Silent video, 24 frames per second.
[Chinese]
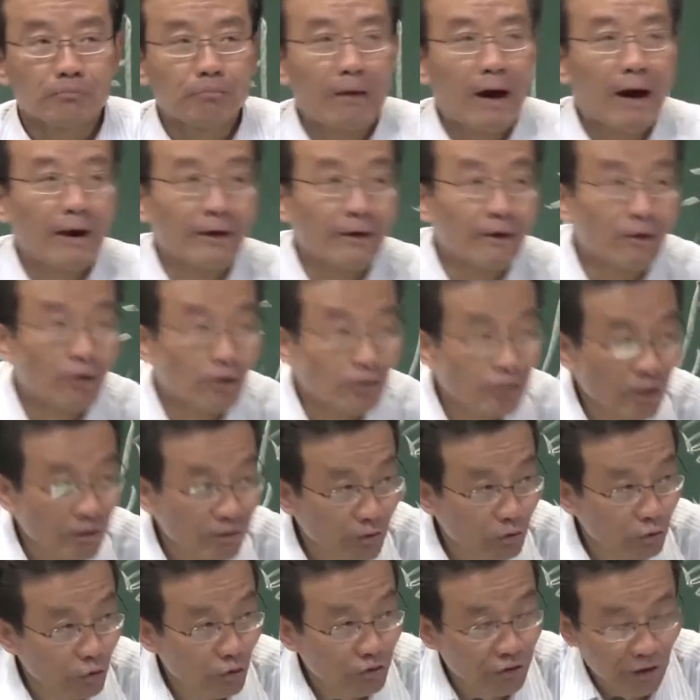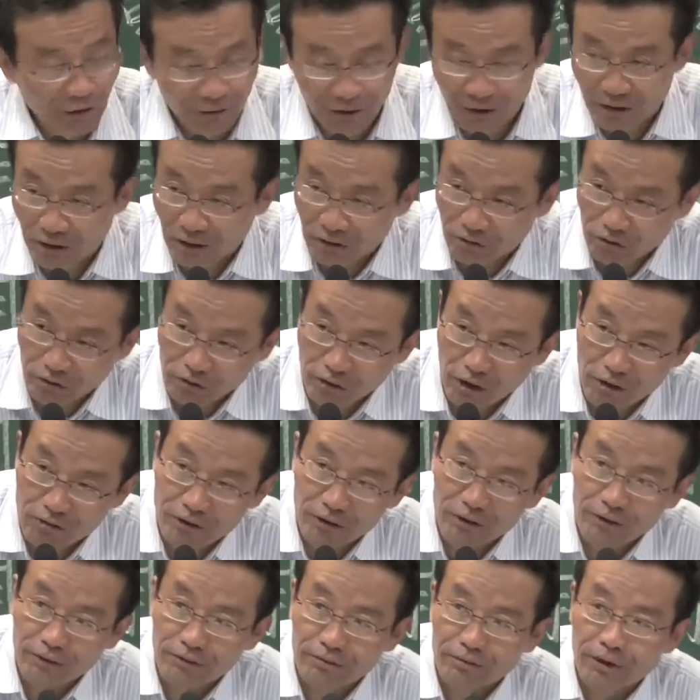八零后现在逐渐地认识到
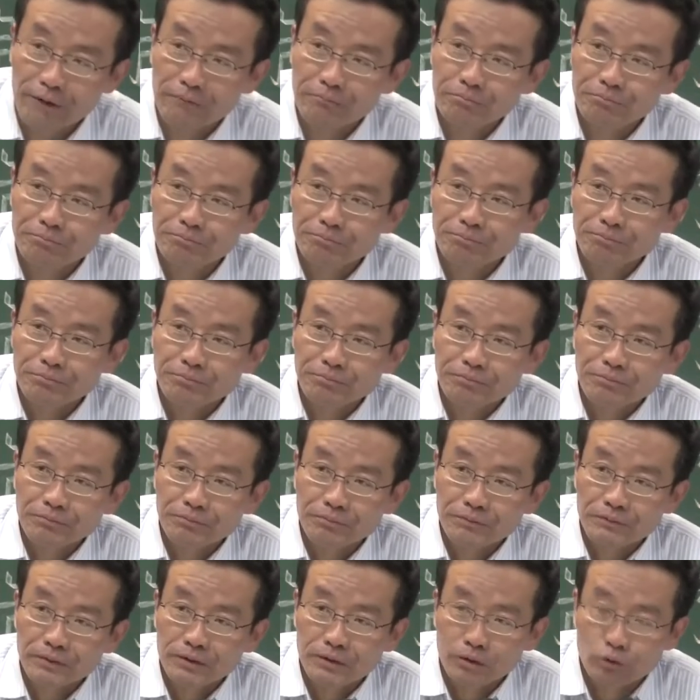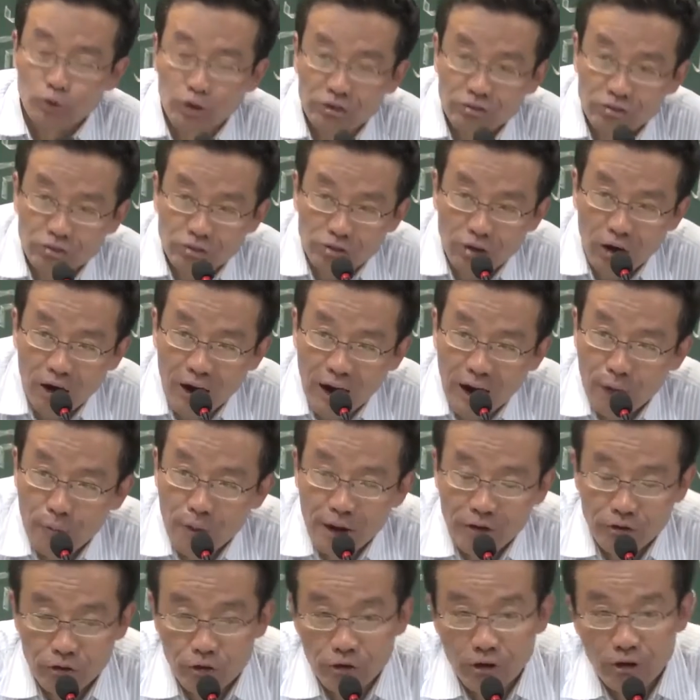这一点，越是到海
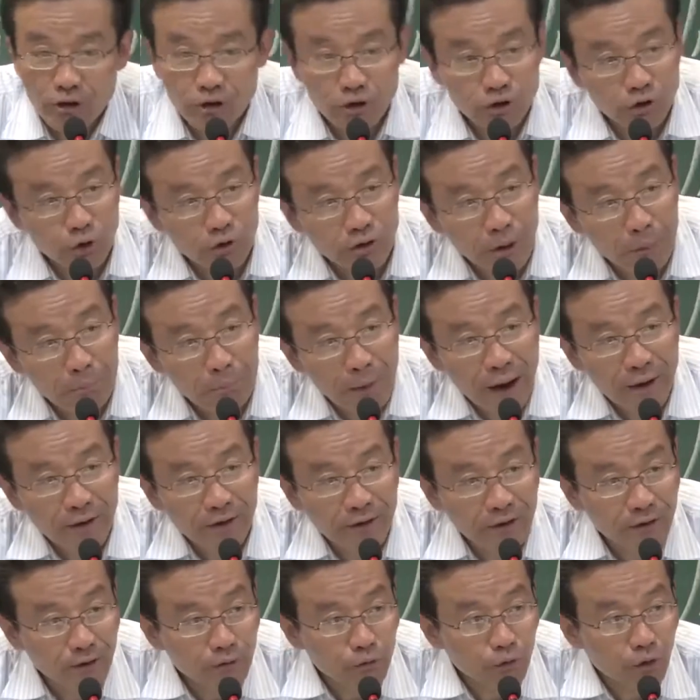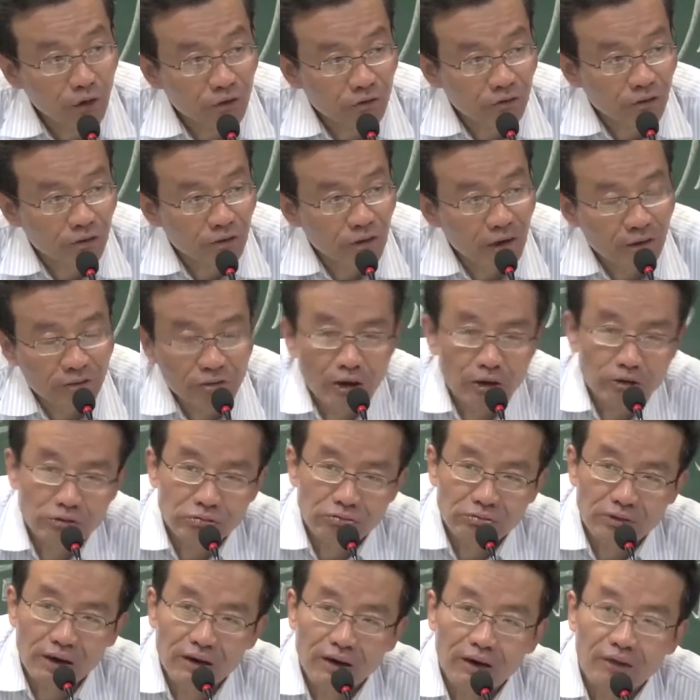外去留学的八零后，越是更清
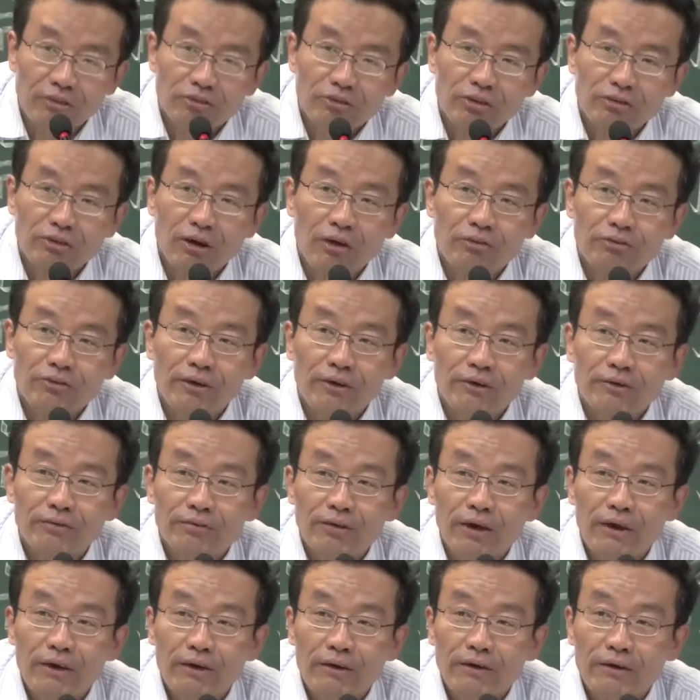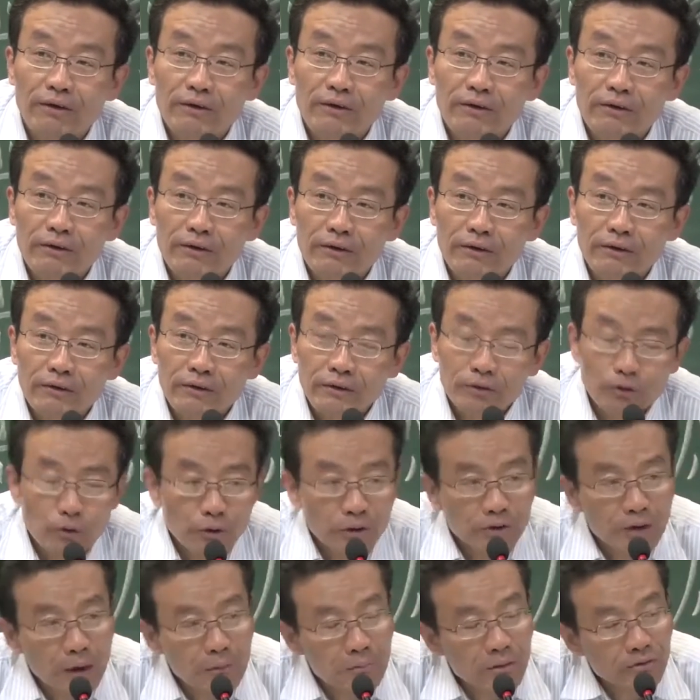楚地认识到这一点，因
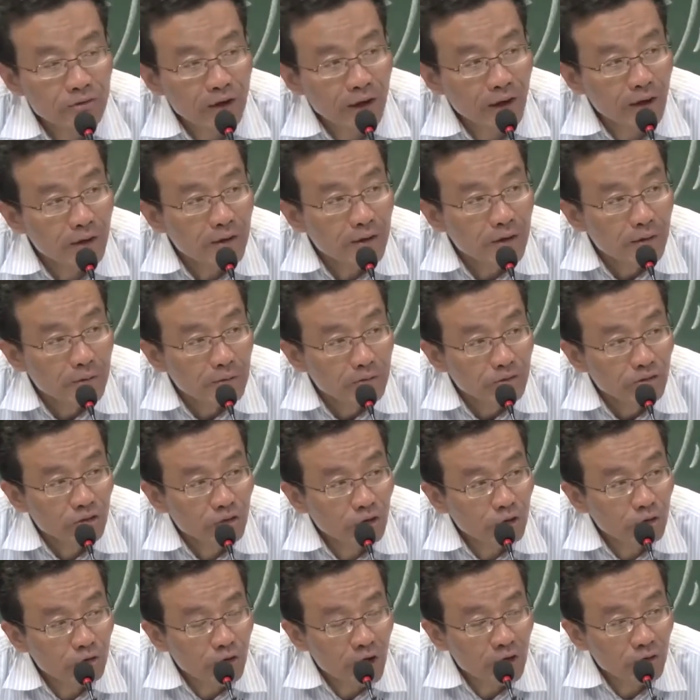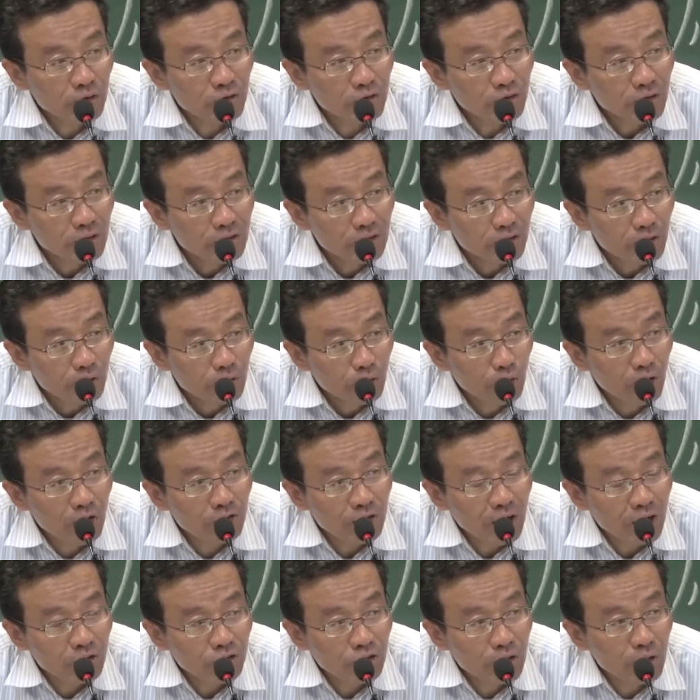为他们在西方
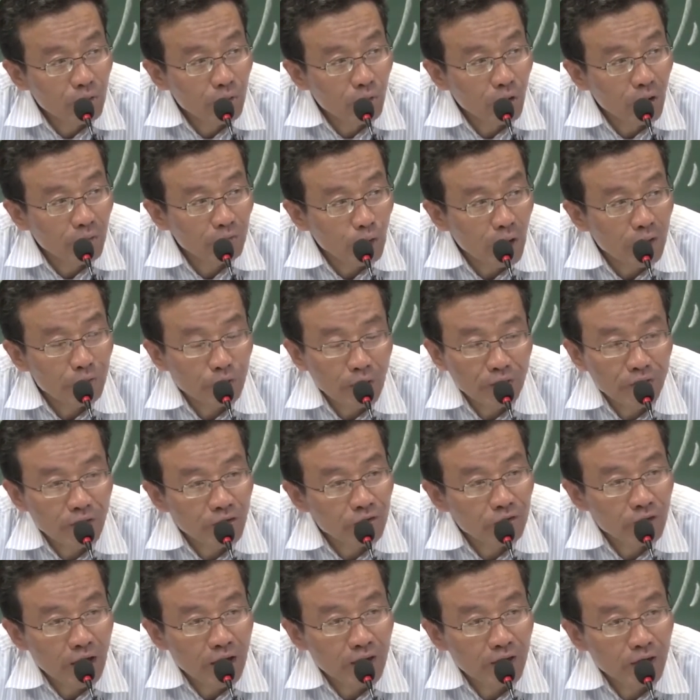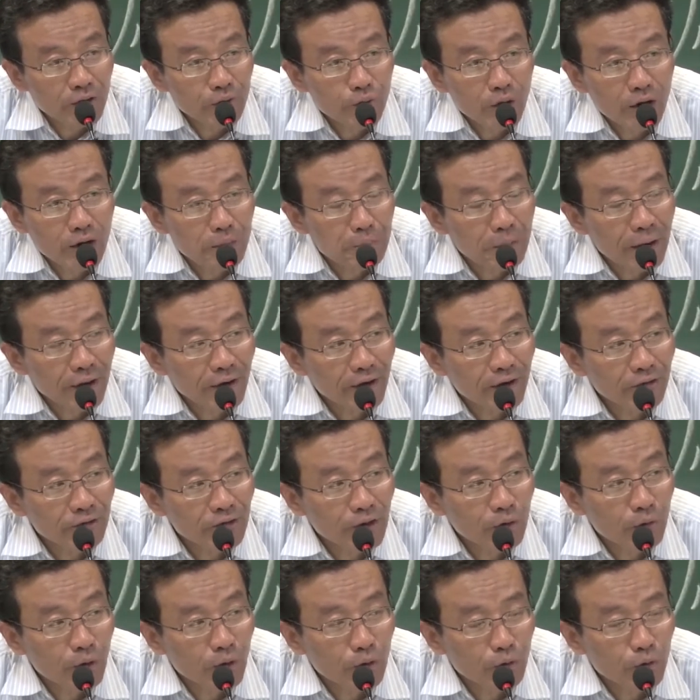国家生活短短的三个月里边，一
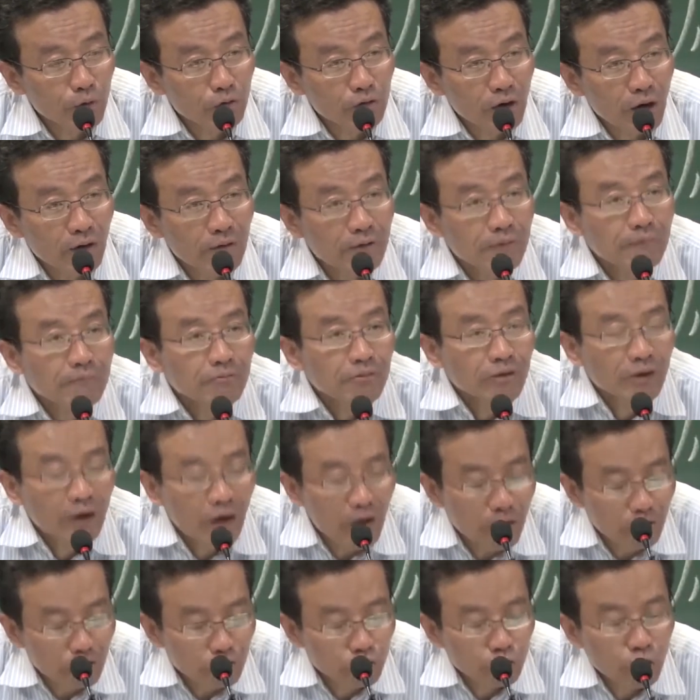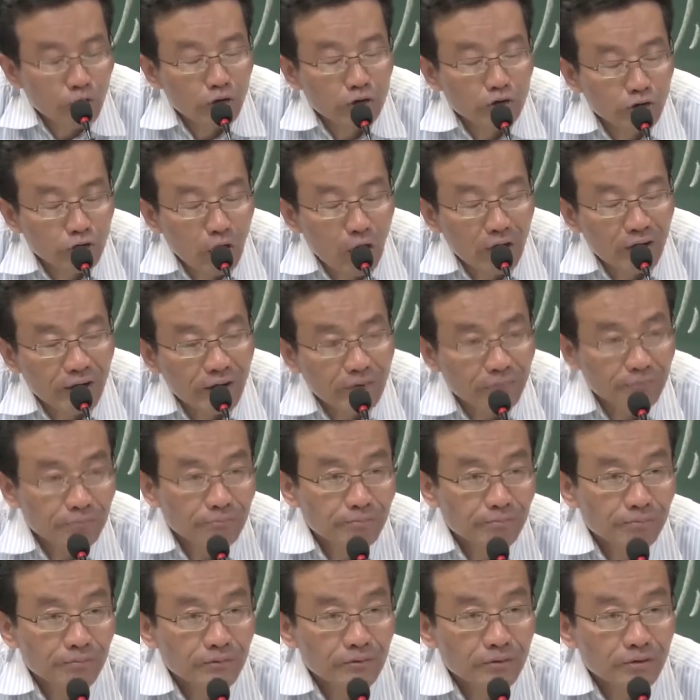定会遇到 cultural shock，
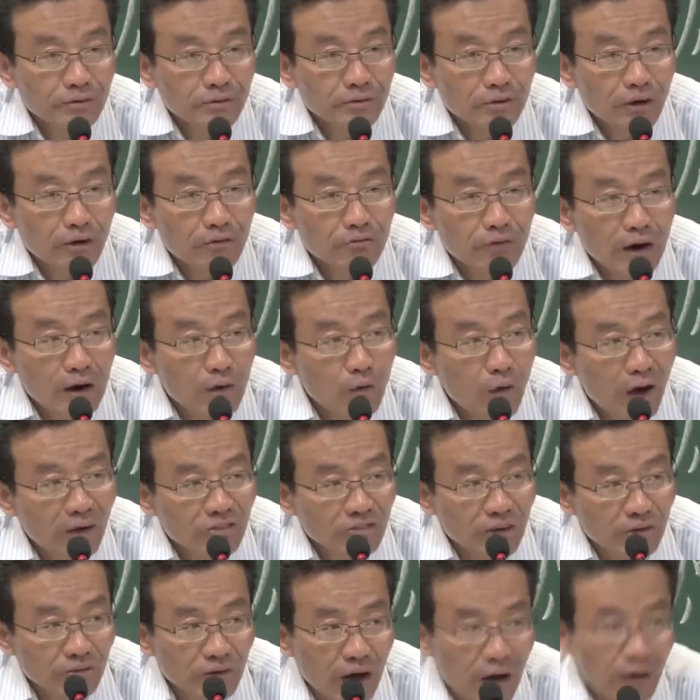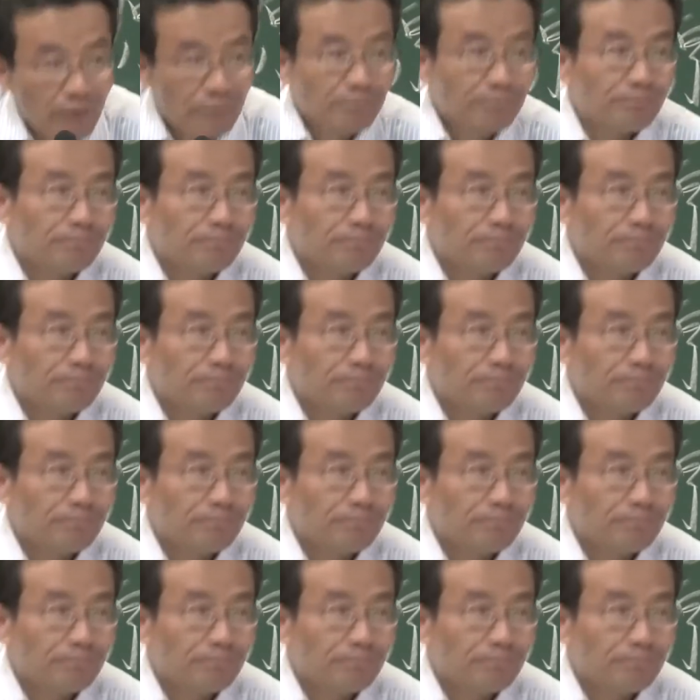叫文化震荡。